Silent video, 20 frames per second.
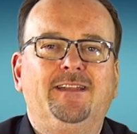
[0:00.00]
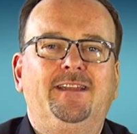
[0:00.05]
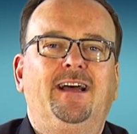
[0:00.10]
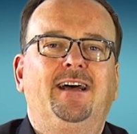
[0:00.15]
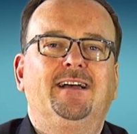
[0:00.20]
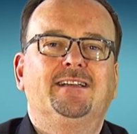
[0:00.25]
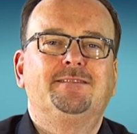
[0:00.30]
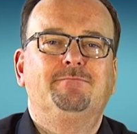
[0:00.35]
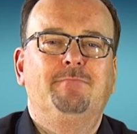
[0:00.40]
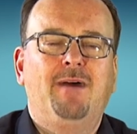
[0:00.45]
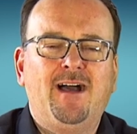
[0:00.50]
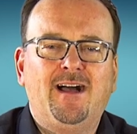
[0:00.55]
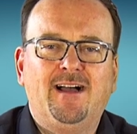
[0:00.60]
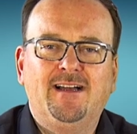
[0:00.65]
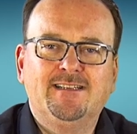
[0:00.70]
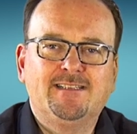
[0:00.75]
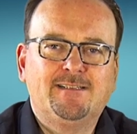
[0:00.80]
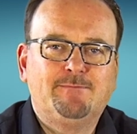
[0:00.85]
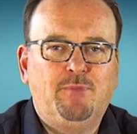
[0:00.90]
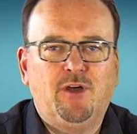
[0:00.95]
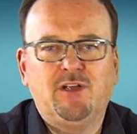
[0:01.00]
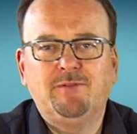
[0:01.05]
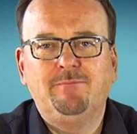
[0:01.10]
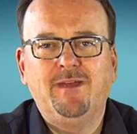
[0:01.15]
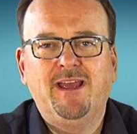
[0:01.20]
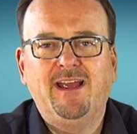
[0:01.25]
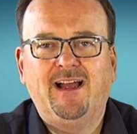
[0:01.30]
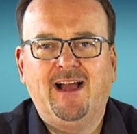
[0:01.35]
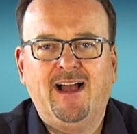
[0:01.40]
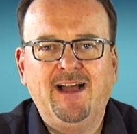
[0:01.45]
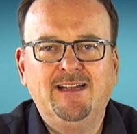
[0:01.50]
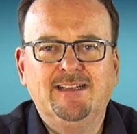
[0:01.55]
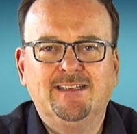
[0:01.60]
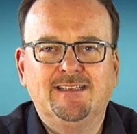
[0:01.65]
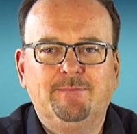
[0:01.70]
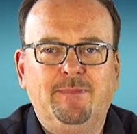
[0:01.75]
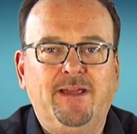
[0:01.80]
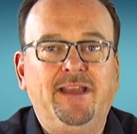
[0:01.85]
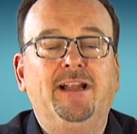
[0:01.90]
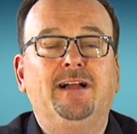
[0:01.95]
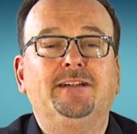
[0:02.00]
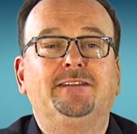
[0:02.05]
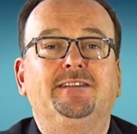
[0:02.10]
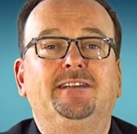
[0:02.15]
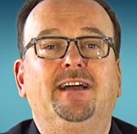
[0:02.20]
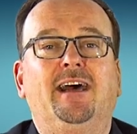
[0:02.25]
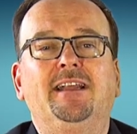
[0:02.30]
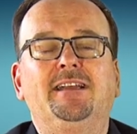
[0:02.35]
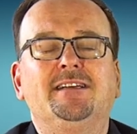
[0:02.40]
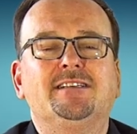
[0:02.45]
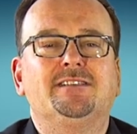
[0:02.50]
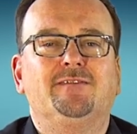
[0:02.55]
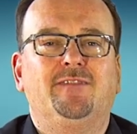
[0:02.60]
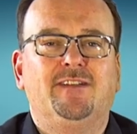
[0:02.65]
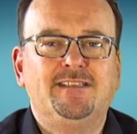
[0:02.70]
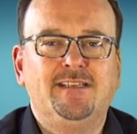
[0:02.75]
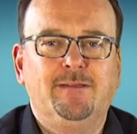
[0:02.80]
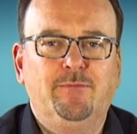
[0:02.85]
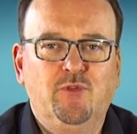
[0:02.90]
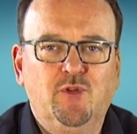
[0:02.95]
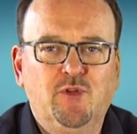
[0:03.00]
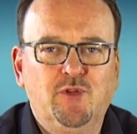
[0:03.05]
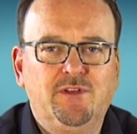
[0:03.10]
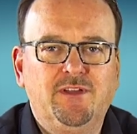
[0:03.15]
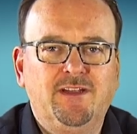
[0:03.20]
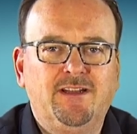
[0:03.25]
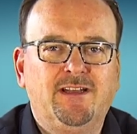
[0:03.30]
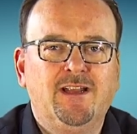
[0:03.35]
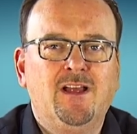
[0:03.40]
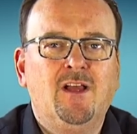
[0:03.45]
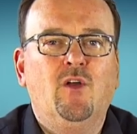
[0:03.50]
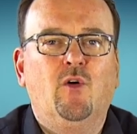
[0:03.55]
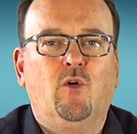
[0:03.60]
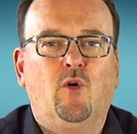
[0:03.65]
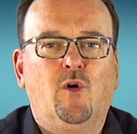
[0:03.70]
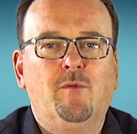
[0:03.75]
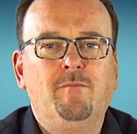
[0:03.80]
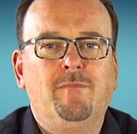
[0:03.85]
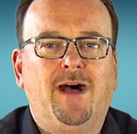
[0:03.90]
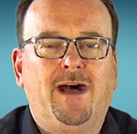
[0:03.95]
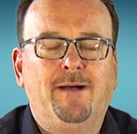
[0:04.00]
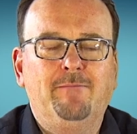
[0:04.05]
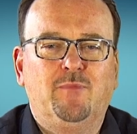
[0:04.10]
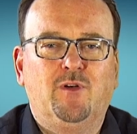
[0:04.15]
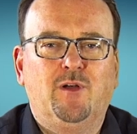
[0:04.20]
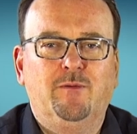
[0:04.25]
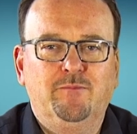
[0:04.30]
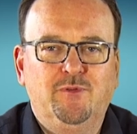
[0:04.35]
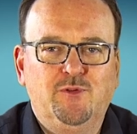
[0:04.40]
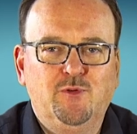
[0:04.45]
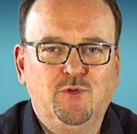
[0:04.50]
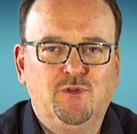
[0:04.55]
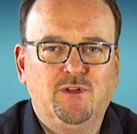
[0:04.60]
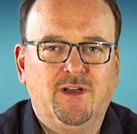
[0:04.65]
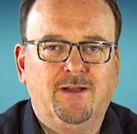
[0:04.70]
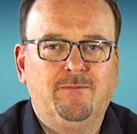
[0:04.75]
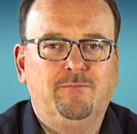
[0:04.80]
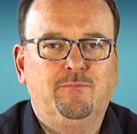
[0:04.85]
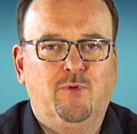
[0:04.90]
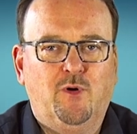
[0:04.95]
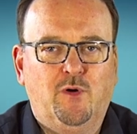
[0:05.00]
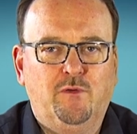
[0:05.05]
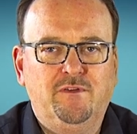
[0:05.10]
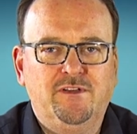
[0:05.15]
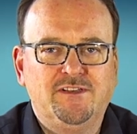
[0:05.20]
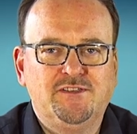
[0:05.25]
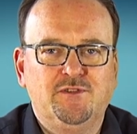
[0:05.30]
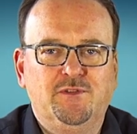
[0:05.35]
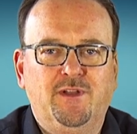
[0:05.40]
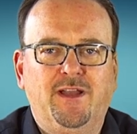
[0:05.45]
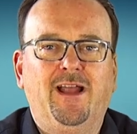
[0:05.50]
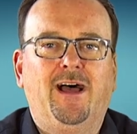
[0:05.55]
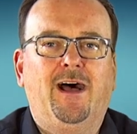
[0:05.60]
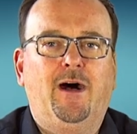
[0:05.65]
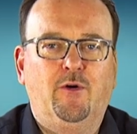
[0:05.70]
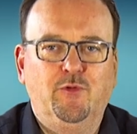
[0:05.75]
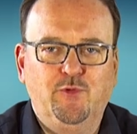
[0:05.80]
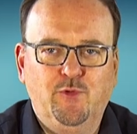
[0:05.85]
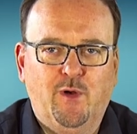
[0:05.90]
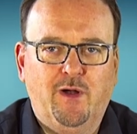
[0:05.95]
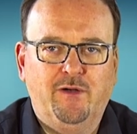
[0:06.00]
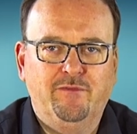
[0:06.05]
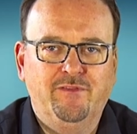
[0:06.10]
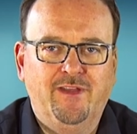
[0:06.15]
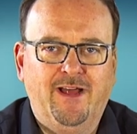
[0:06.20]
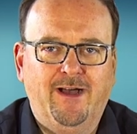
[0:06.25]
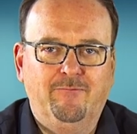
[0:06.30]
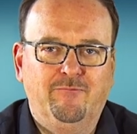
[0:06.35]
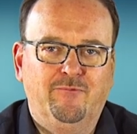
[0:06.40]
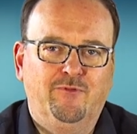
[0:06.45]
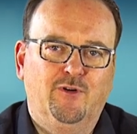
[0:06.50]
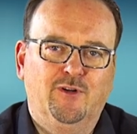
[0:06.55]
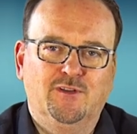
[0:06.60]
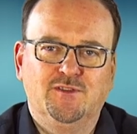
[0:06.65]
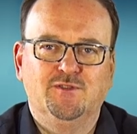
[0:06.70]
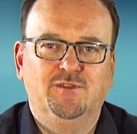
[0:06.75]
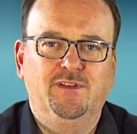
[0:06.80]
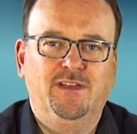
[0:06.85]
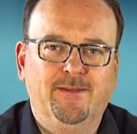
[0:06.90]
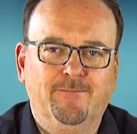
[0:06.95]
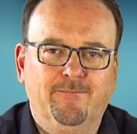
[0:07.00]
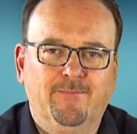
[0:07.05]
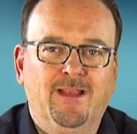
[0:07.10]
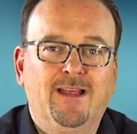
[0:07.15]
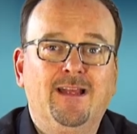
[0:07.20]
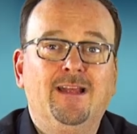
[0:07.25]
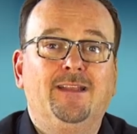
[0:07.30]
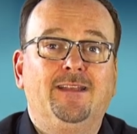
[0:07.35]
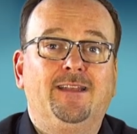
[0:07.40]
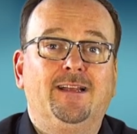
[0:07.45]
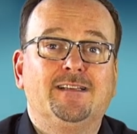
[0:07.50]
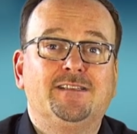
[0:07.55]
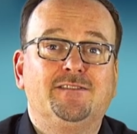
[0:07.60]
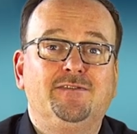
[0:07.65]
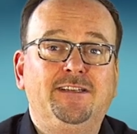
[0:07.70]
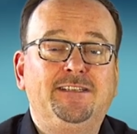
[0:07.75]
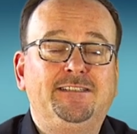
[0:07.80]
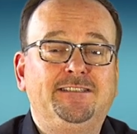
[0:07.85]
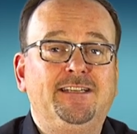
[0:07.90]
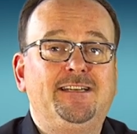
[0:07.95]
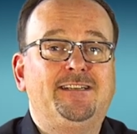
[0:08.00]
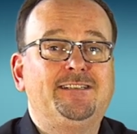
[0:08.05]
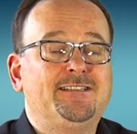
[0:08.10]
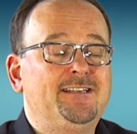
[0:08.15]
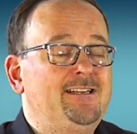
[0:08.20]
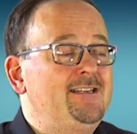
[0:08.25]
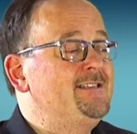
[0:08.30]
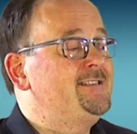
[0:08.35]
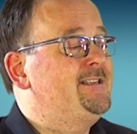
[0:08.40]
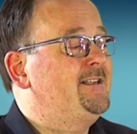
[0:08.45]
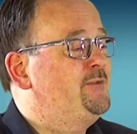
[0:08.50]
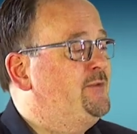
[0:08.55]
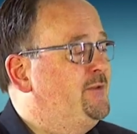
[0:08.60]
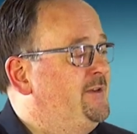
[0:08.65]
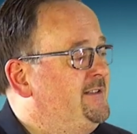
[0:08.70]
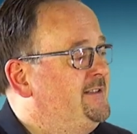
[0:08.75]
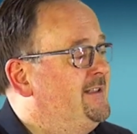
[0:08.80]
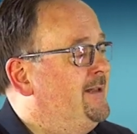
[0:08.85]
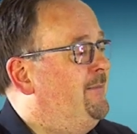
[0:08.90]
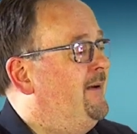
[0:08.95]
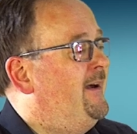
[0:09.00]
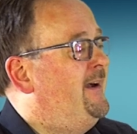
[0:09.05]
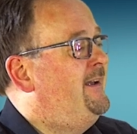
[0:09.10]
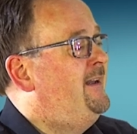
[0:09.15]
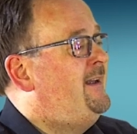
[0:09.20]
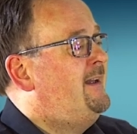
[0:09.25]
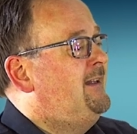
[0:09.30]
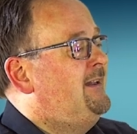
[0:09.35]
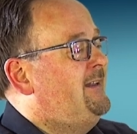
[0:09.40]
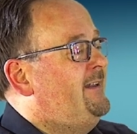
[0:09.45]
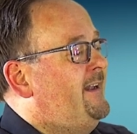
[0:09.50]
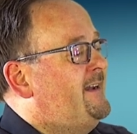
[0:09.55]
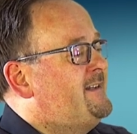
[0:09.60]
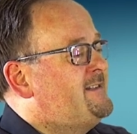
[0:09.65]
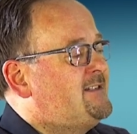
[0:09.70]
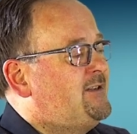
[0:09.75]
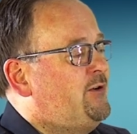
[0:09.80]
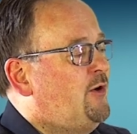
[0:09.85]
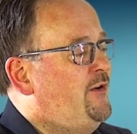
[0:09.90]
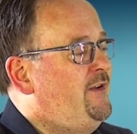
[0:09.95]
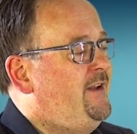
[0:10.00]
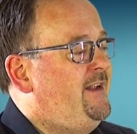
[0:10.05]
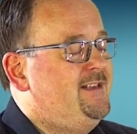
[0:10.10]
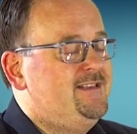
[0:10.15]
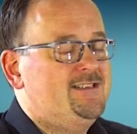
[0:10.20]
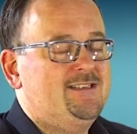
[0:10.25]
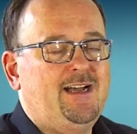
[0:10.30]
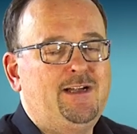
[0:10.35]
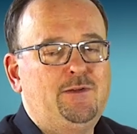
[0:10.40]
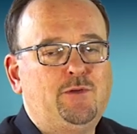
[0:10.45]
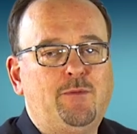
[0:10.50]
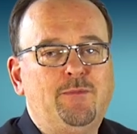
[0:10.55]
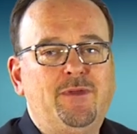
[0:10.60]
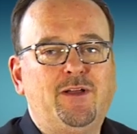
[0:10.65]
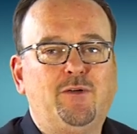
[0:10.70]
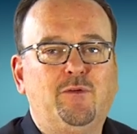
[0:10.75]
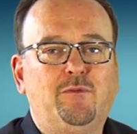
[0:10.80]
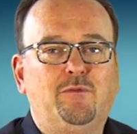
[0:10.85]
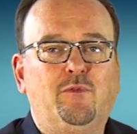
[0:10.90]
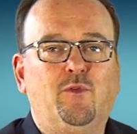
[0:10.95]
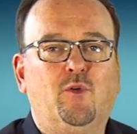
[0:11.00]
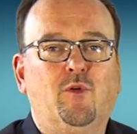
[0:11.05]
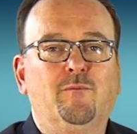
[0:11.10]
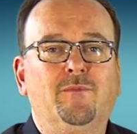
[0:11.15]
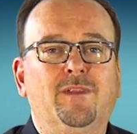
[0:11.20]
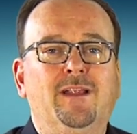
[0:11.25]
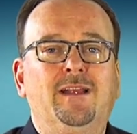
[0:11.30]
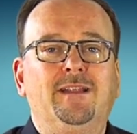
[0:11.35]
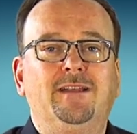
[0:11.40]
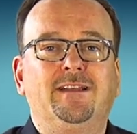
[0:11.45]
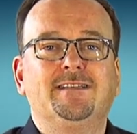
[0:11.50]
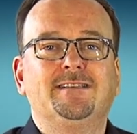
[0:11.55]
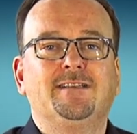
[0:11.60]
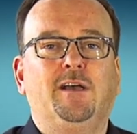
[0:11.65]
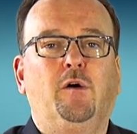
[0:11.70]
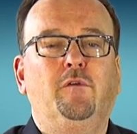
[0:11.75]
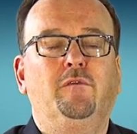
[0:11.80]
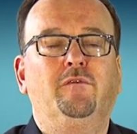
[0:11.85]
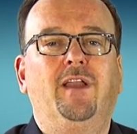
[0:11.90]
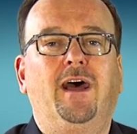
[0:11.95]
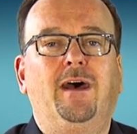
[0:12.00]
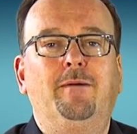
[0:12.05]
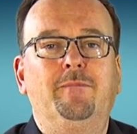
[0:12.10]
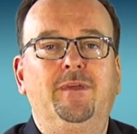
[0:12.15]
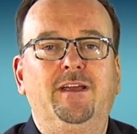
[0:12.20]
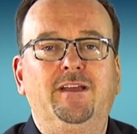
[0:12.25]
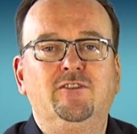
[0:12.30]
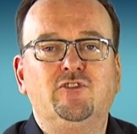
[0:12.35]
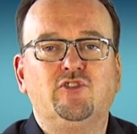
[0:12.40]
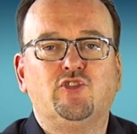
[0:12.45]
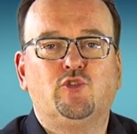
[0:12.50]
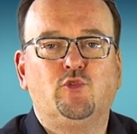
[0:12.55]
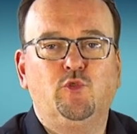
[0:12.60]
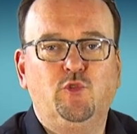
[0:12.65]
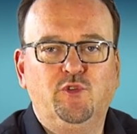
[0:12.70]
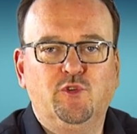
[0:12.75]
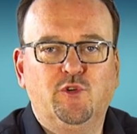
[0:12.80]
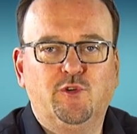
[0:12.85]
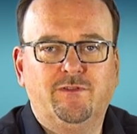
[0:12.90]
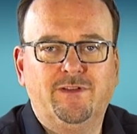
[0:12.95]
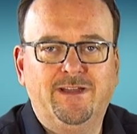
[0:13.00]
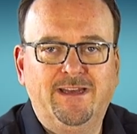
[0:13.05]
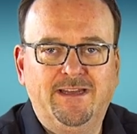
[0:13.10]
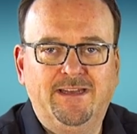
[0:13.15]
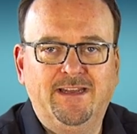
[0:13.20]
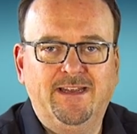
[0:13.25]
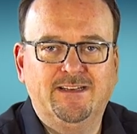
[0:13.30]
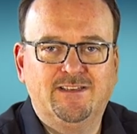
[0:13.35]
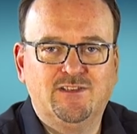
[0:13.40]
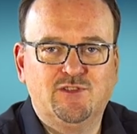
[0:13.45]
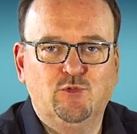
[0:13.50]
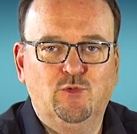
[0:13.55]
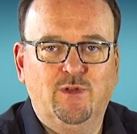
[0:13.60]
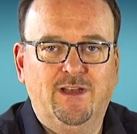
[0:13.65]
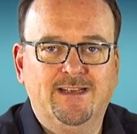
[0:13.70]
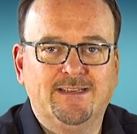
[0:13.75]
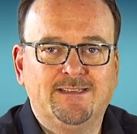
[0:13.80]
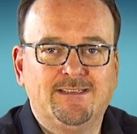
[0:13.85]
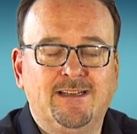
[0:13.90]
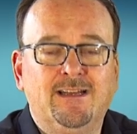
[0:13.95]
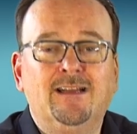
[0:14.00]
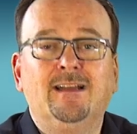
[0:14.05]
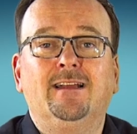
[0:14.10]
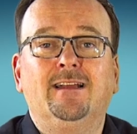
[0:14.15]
Das Marans Podpack 1 beinhaltet alles, was ihr benötigt, um am Computer professionelle Audioaufnahmen vorzunehmen. Das Wichtigste ist natürlich dabei das Kondensatormikrofon, das Aufnahmen in Studioqualität zulässt.